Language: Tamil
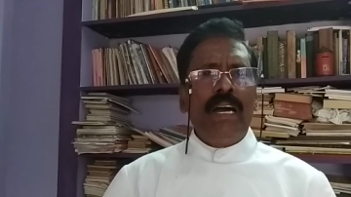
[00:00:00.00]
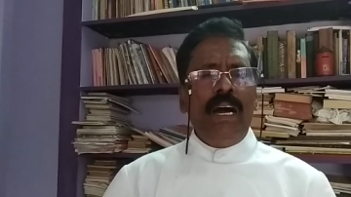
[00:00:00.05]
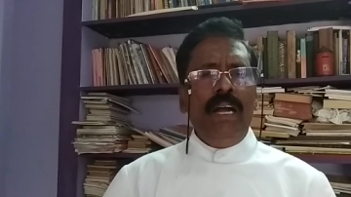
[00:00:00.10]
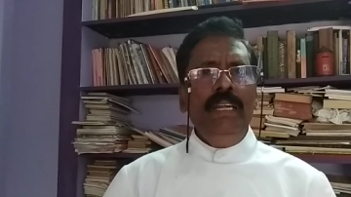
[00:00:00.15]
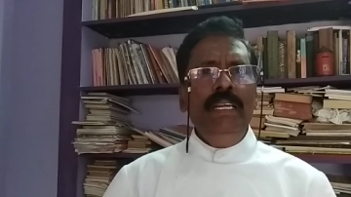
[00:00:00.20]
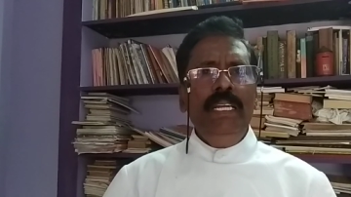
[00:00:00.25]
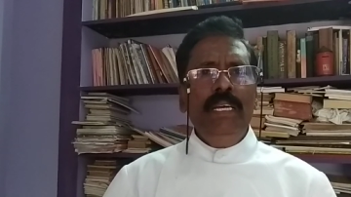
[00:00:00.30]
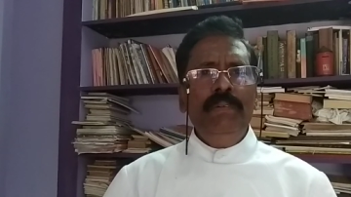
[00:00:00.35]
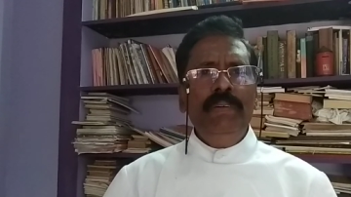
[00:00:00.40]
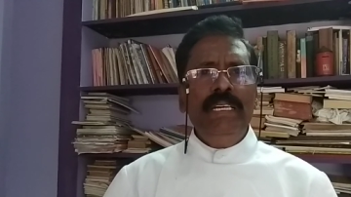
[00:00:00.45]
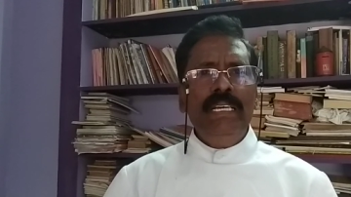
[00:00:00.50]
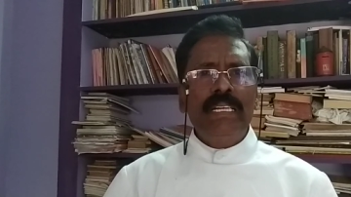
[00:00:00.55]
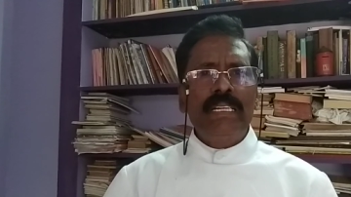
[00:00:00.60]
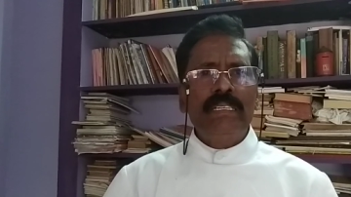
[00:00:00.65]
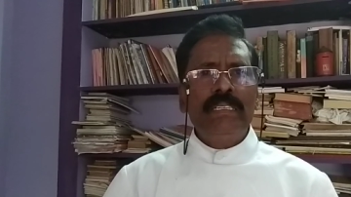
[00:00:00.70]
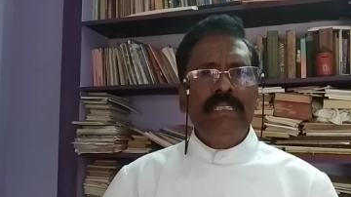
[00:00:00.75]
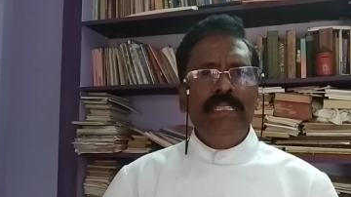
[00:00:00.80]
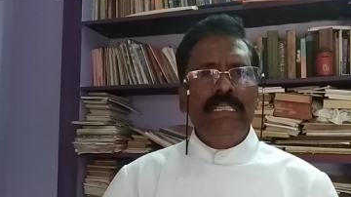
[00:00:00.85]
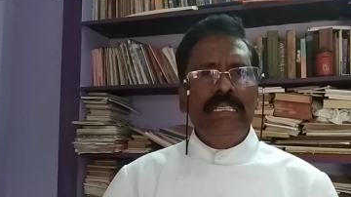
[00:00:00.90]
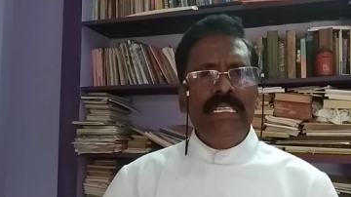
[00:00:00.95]
ஆண்டவர்
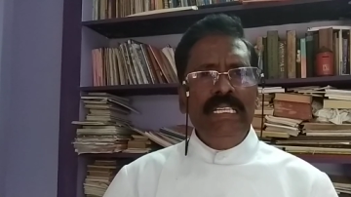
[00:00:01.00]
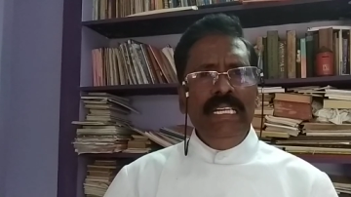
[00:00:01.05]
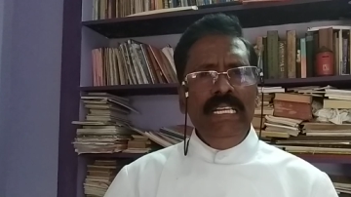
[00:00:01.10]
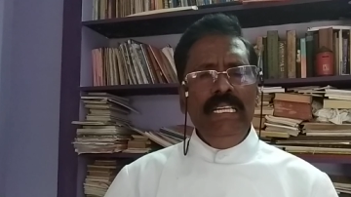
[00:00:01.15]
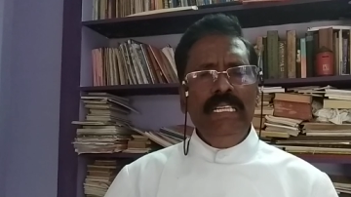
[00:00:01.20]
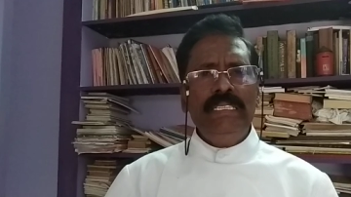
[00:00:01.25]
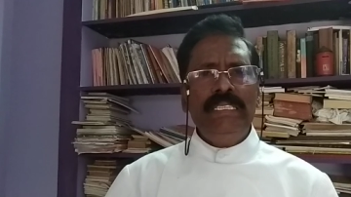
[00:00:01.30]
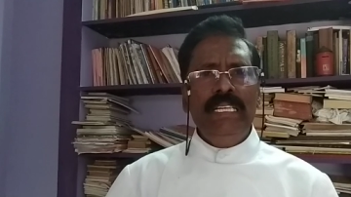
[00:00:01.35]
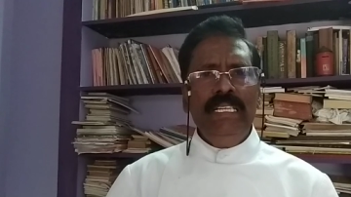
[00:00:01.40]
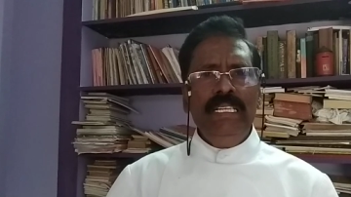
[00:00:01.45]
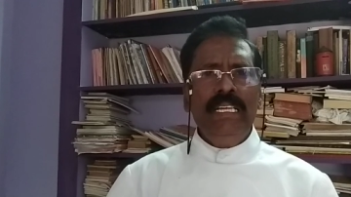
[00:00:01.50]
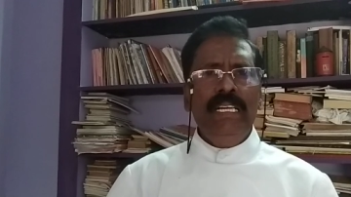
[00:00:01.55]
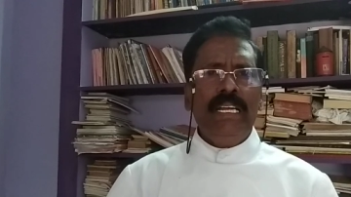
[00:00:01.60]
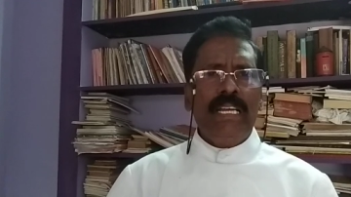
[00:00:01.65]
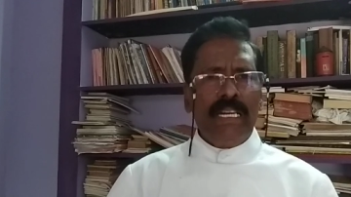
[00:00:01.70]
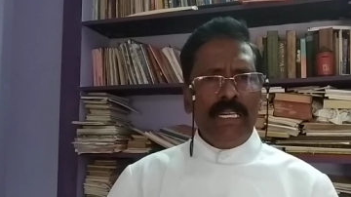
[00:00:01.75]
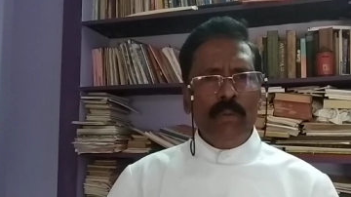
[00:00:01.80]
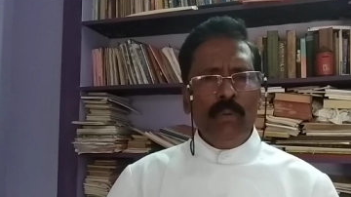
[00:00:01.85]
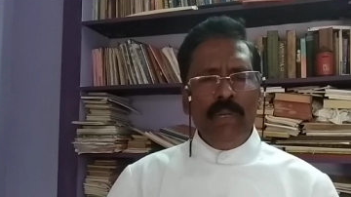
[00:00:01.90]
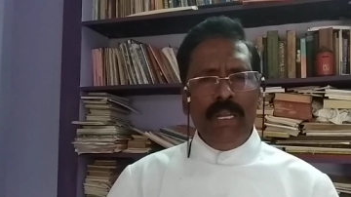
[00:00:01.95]
கிரியை செய்கிற
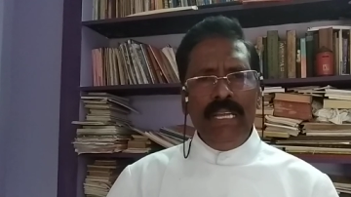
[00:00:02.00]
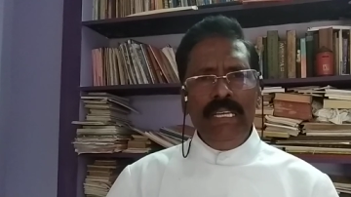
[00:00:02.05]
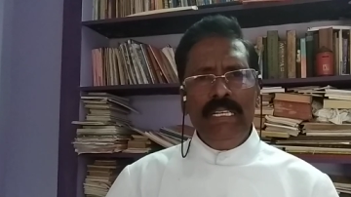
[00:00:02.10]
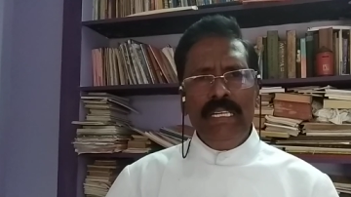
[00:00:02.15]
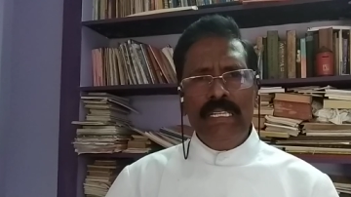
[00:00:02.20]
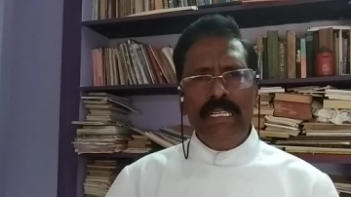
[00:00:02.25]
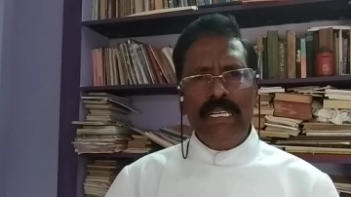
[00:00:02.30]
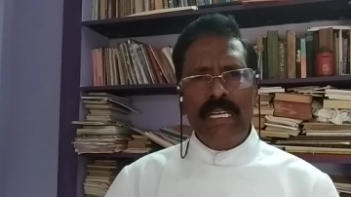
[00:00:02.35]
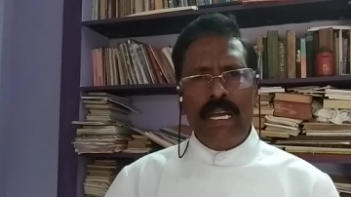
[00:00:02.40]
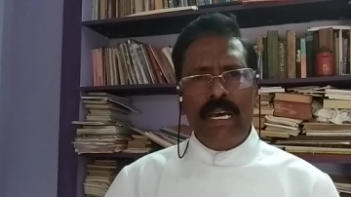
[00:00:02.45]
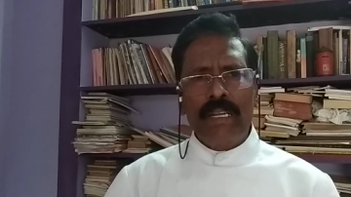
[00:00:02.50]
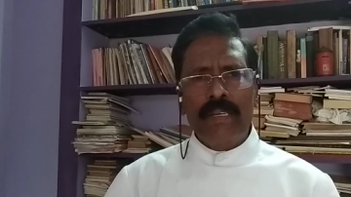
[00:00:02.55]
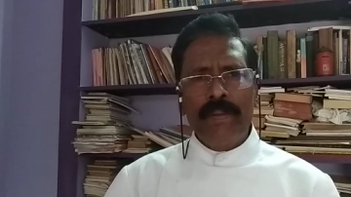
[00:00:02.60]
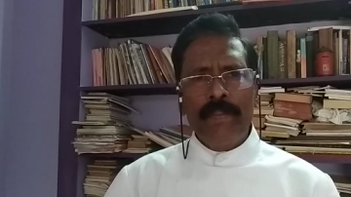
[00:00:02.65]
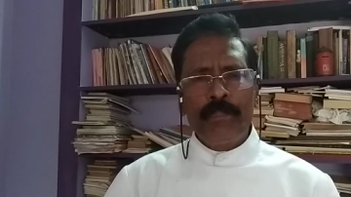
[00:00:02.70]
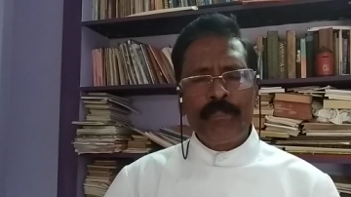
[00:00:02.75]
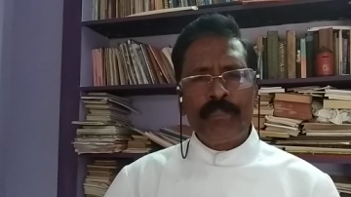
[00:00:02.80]
கடவுளாய் இருக்கிறார்